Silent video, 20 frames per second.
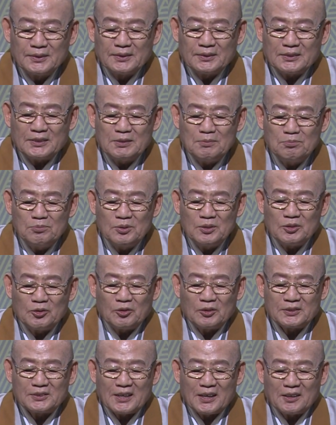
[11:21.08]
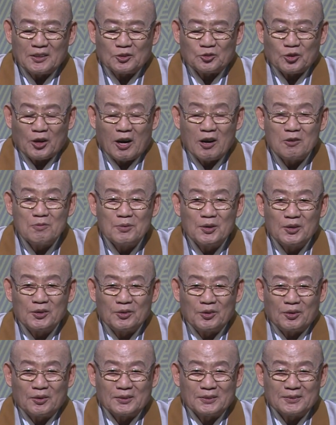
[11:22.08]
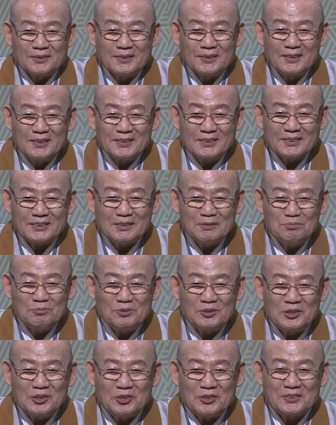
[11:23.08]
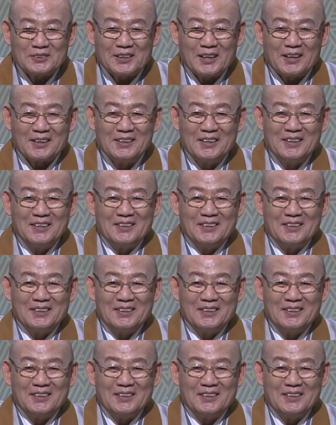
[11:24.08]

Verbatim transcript: 신불 이론상을 좌우명으로 신불 이론상